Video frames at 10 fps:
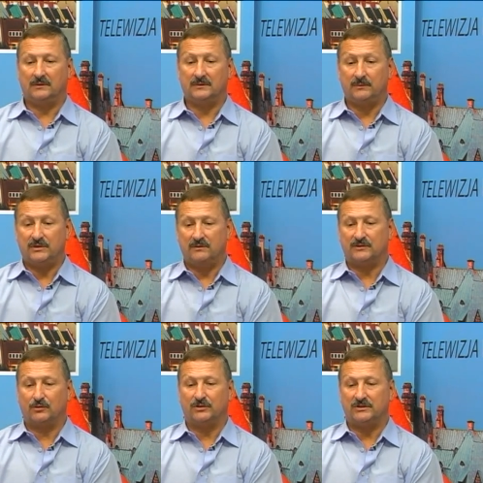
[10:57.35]
y, zamierzają
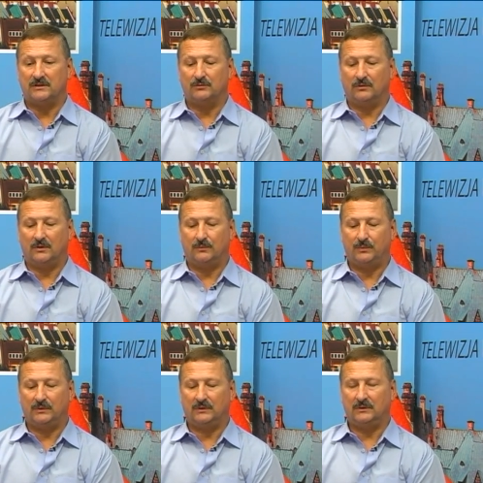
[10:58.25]
skrócić ten
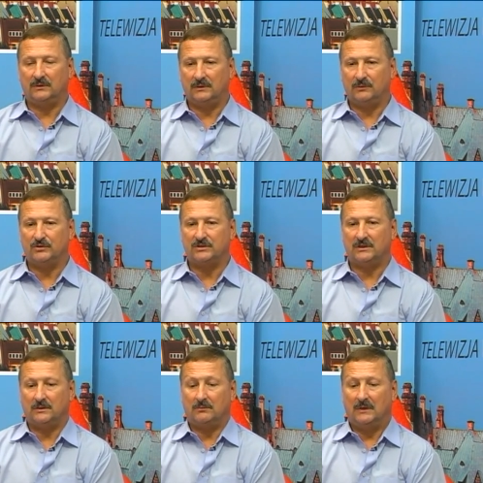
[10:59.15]
urlop y,
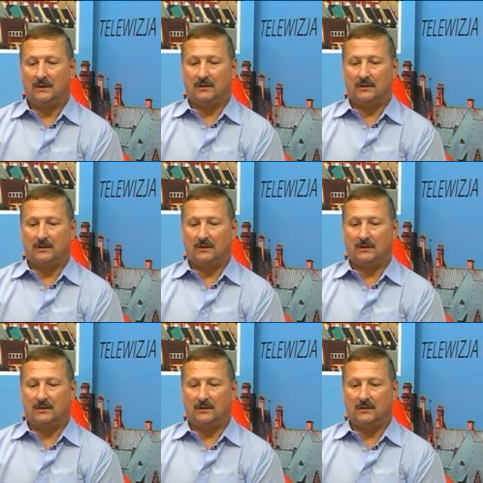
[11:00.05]
nauczycielom,